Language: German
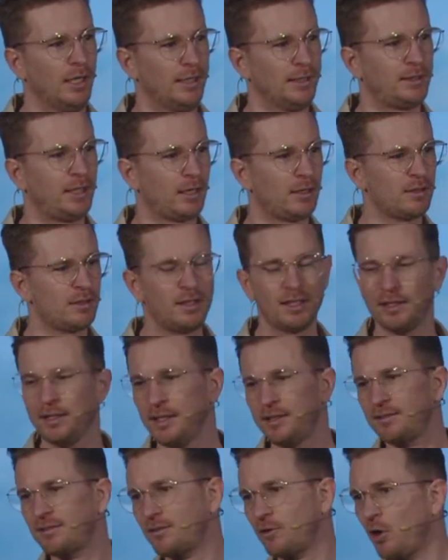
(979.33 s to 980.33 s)
dann
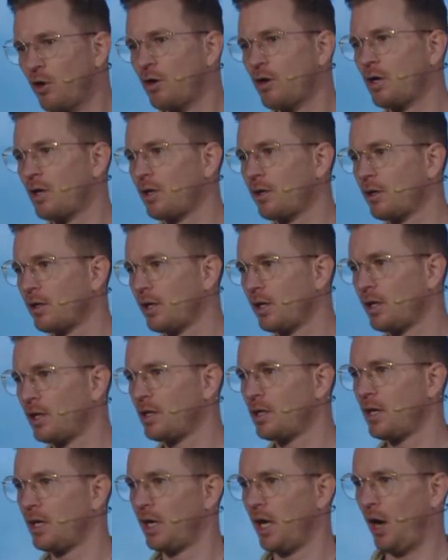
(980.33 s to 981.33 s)
liegt es doch
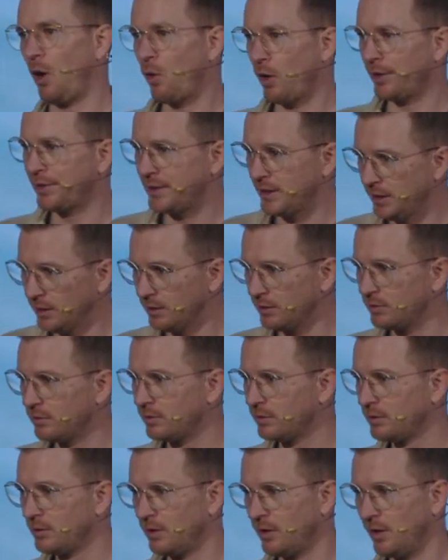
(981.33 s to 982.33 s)
auch an dir
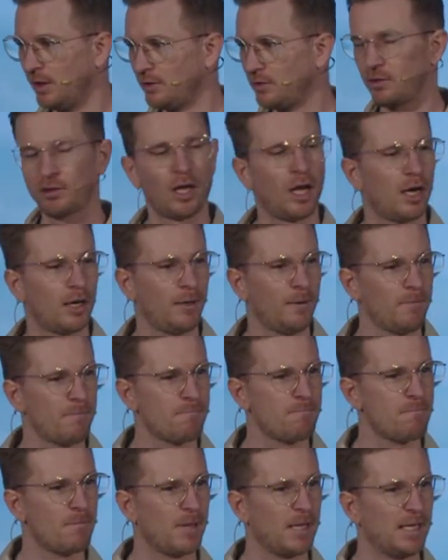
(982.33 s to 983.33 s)
zu sagen,
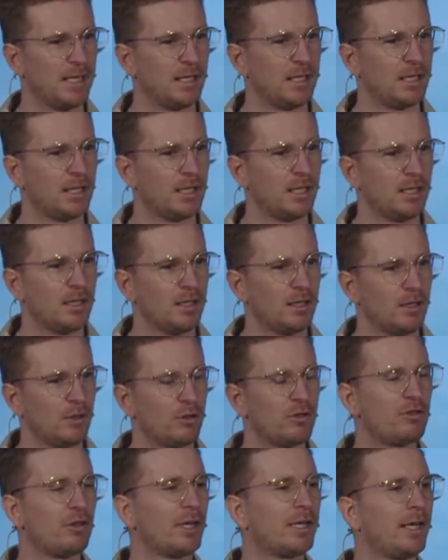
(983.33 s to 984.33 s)

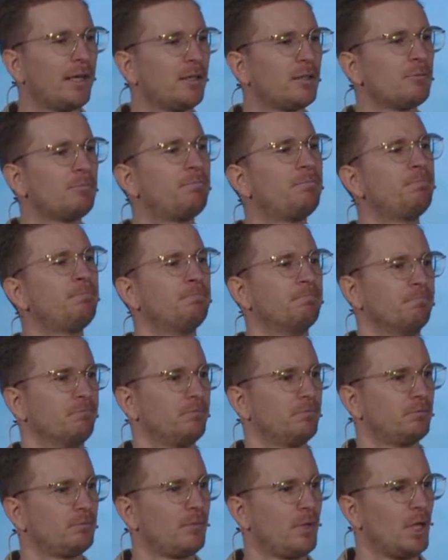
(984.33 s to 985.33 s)
und zu erkennen, hm,
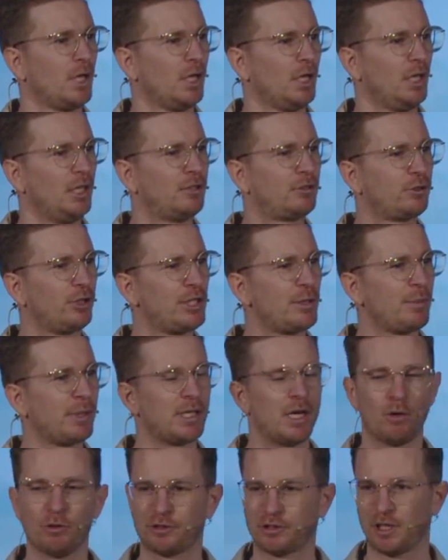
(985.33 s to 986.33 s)
ich sollte
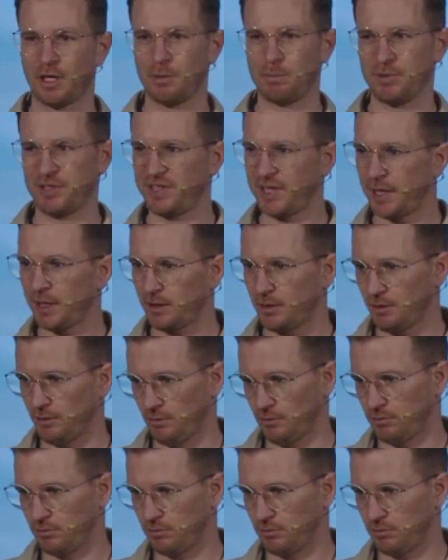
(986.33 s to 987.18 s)
meine Ausgaben senken.